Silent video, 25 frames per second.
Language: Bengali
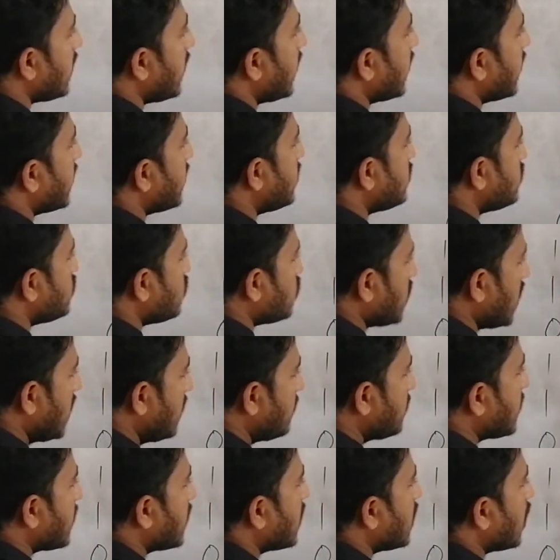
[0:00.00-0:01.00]
এখানে টোটালি
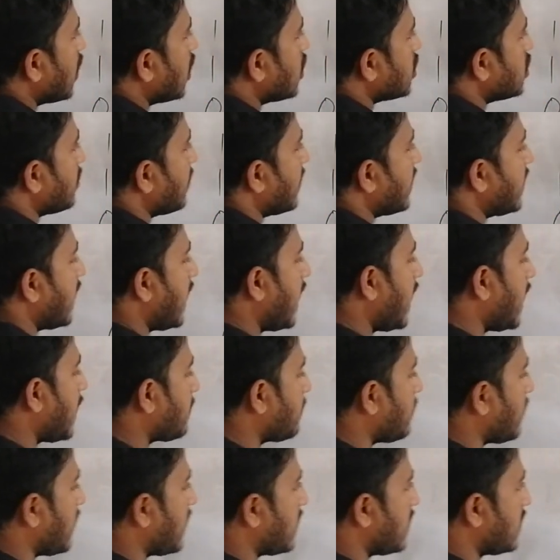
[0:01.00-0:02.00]
বিয়োগগুলো কতবার
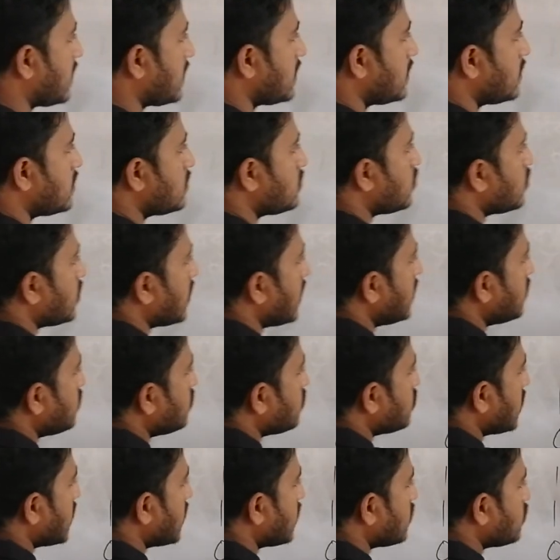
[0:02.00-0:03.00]
একবার টোটালি
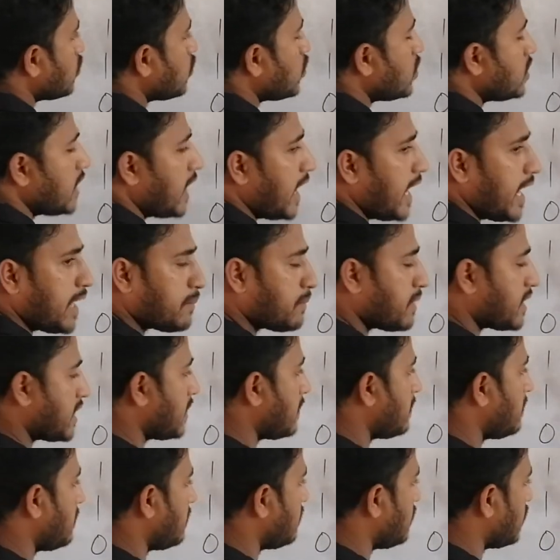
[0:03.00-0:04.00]
দুই থেকে দুই একবারে
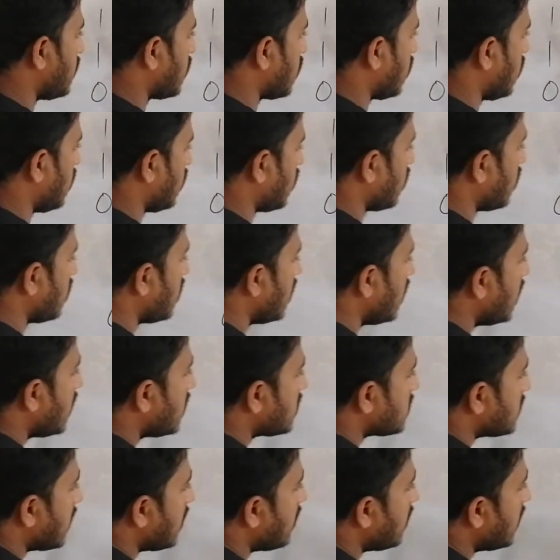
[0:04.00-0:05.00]
বিয়োগ হইও
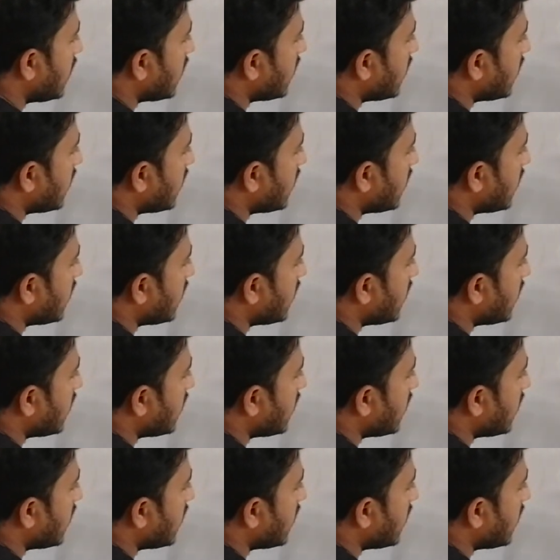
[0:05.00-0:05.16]
তাহলে